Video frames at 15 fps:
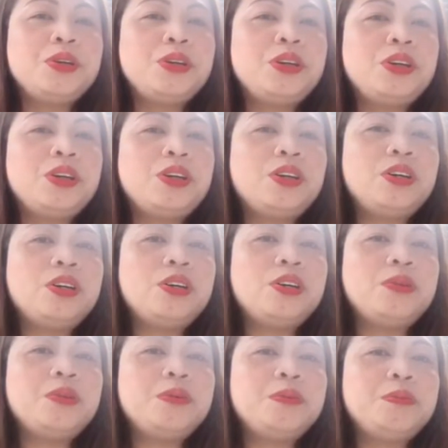
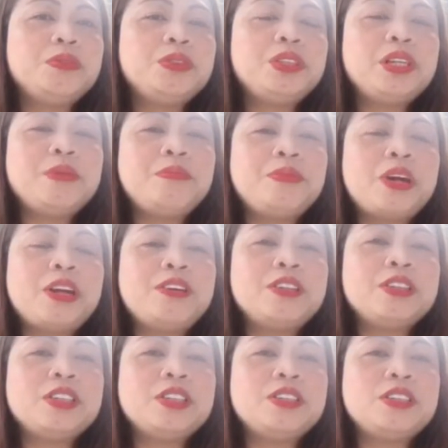uh, Muslim
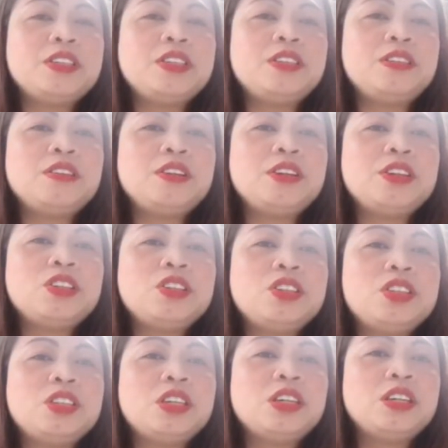brothers and
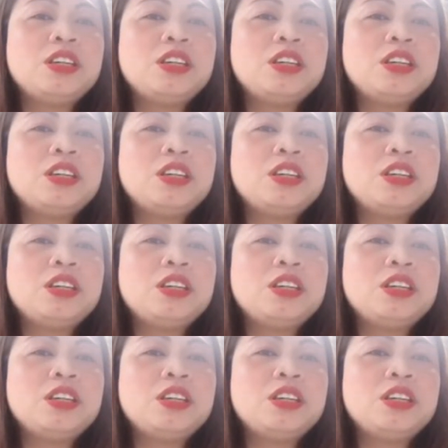sisters.